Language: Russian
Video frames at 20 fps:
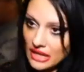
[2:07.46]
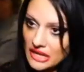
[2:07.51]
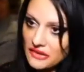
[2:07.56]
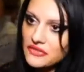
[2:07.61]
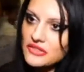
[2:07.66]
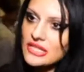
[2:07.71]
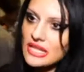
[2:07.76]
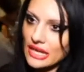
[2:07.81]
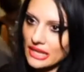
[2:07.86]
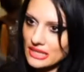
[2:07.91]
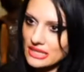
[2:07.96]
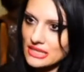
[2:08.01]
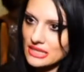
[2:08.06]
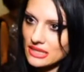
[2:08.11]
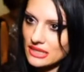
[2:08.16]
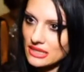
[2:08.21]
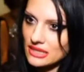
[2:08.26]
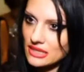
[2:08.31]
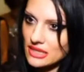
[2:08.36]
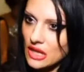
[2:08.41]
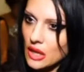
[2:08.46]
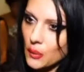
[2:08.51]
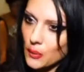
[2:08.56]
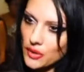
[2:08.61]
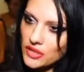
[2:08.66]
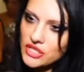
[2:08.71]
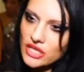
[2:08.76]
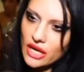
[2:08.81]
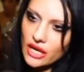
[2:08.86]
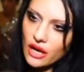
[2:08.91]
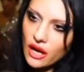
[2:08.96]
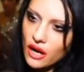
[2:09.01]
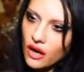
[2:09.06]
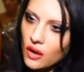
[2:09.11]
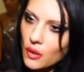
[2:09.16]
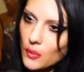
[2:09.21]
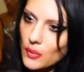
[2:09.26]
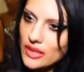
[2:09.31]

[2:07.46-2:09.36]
После показа Патуна рассказала,